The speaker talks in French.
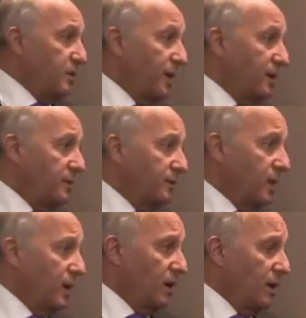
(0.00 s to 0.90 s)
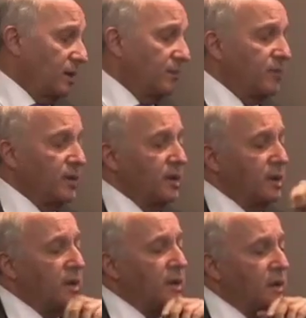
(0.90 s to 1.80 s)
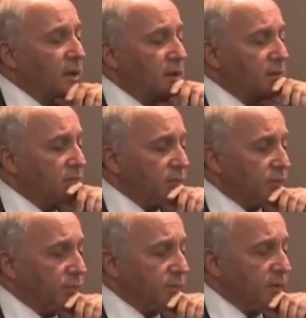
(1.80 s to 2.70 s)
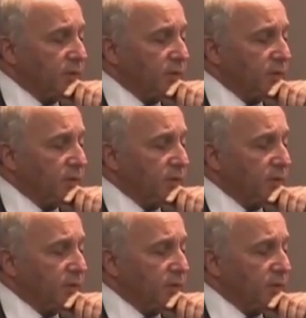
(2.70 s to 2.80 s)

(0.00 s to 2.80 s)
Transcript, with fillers: Laurent Fabius, le ministre français des Affaires étrangères, est